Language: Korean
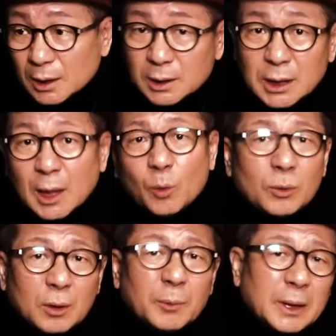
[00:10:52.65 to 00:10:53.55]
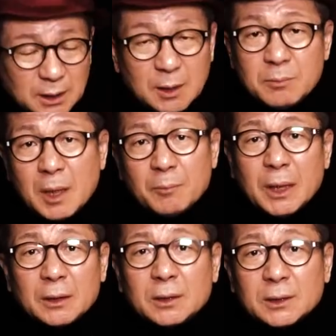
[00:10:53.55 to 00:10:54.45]
기자가 오는 것마다
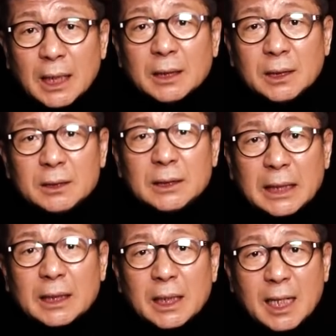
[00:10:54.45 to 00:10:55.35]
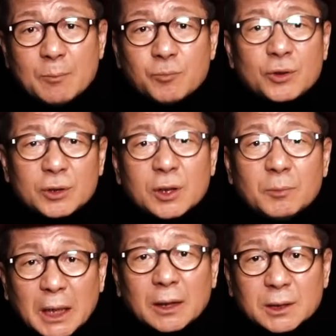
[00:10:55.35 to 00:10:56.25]
김만배는 그 생리를 아니까 간부를
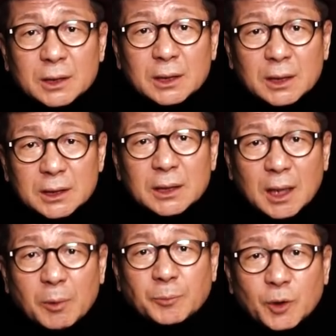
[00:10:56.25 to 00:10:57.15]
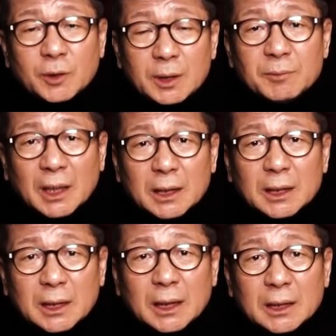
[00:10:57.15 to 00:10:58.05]
쳐매겠지. 시가
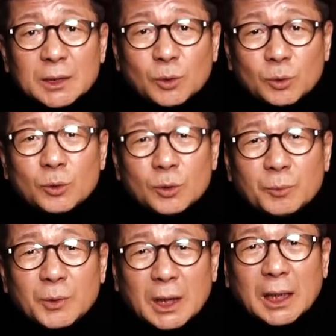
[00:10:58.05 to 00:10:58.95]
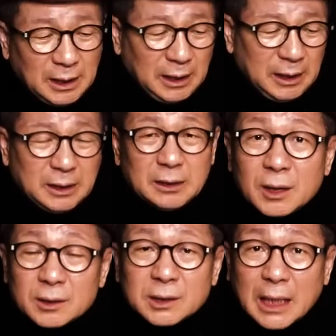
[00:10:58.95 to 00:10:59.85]
법조팀장이니까 이 도둑놈들아.
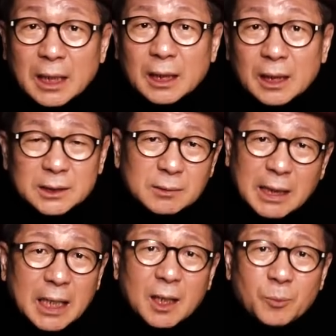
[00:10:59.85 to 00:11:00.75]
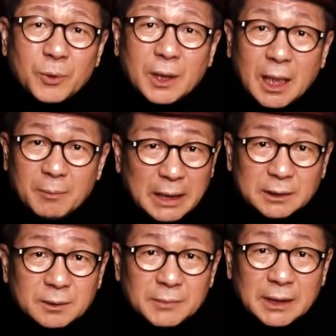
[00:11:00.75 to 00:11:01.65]
에휴 싹 지금 갈아엎을 때가
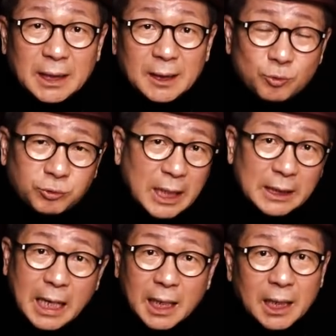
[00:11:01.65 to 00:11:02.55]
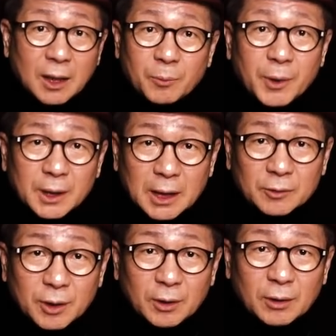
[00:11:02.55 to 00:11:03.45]
많습니다. 국회 다 갈아엎어야
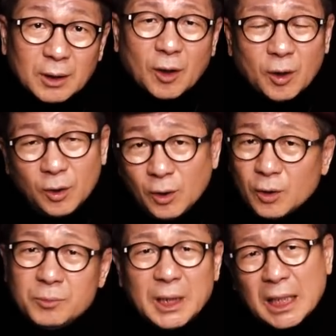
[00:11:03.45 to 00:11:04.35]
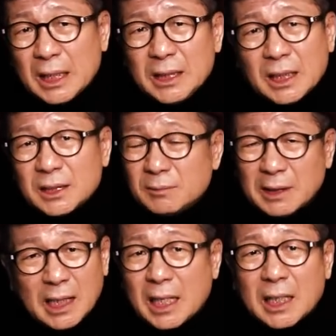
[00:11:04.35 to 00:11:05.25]
되고요. 언론 미안한
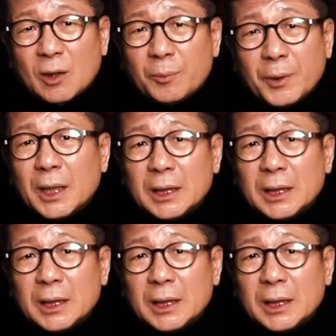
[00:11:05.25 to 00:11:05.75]
얘기지만 다 갈아엎어야